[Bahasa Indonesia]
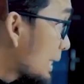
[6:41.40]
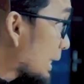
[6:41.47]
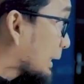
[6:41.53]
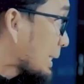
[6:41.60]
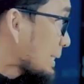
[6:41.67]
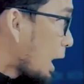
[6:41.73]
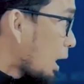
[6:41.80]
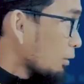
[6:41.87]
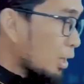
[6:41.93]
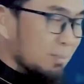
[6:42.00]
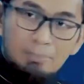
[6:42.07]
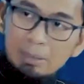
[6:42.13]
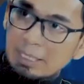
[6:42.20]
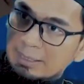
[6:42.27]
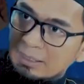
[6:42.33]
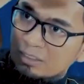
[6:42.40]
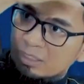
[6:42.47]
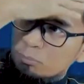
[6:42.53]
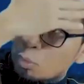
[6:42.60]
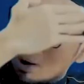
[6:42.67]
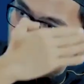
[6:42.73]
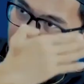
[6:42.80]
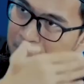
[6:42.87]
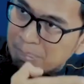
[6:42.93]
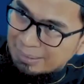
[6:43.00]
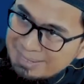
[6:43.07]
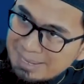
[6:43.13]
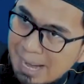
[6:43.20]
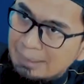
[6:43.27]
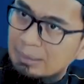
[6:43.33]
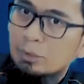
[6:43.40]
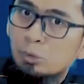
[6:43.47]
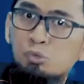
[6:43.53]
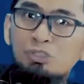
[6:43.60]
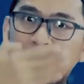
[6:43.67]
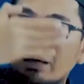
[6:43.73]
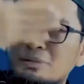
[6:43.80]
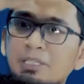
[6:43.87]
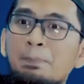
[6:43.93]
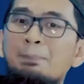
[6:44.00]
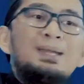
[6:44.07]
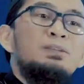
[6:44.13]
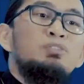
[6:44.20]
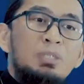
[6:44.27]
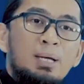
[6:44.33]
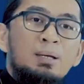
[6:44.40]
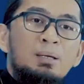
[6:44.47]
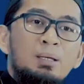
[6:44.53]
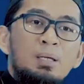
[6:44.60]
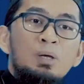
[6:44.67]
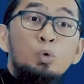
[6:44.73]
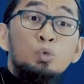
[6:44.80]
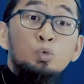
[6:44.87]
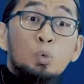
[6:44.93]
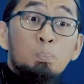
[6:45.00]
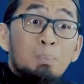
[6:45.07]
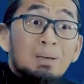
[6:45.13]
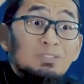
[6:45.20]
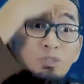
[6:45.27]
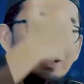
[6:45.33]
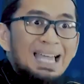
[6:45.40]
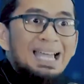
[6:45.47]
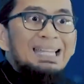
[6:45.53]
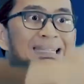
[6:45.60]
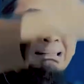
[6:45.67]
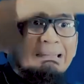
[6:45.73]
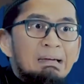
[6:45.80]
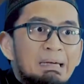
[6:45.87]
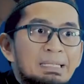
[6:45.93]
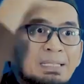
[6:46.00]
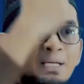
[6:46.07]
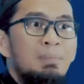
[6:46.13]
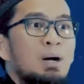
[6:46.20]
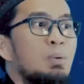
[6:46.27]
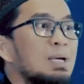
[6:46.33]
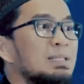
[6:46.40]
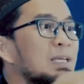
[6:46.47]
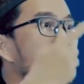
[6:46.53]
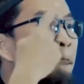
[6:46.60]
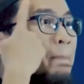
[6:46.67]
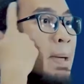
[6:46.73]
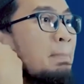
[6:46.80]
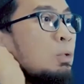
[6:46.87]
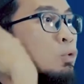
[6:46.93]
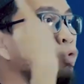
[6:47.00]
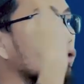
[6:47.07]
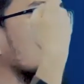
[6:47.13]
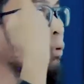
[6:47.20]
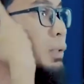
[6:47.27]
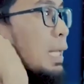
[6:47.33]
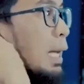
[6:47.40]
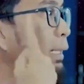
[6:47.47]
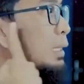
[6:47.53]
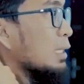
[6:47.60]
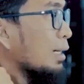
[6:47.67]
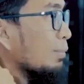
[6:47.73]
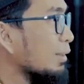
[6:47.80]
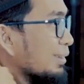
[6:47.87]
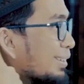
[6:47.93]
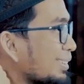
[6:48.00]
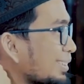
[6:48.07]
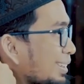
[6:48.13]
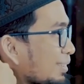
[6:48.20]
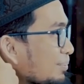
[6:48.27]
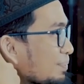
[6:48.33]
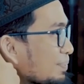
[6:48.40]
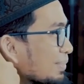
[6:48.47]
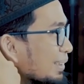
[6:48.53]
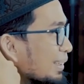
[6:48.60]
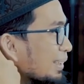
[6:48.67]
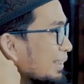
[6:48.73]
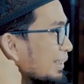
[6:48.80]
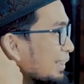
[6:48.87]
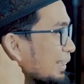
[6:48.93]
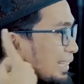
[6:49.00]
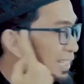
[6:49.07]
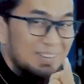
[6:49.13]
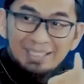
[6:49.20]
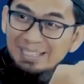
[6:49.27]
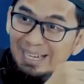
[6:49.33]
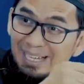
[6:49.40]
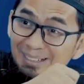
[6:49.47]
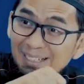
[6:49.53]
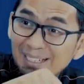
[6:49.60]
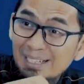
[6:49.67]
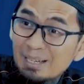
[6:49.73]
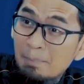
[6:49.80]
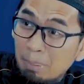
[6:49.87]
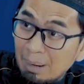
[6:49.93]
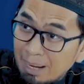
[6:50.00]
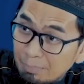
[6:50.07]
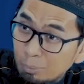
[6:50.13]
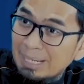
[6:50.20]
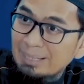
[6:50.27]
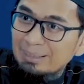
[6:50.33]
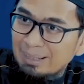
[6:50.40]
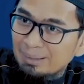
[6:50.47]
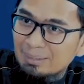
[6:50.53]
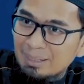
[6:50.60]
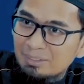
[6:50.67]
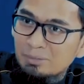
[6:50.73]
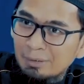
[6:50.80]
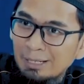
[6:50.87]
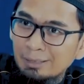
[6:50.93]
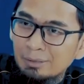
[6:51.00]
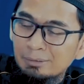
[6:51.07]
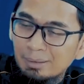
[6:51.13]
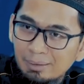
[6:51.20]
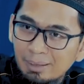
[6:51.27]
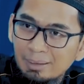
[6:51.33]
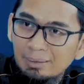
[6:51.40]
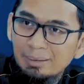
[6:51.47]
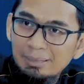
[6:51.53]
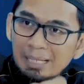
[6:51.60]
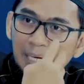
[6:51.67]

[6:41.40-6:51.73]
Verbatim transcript: Jadi ketika Allah memberikan sebuah pemberian, itu jaraknya panjang untuk maslahat yang kita bawa sampai menuju Allah di hari kiamat nanti. Di bagian pengabulan dari Allah Subhanahu wa taala.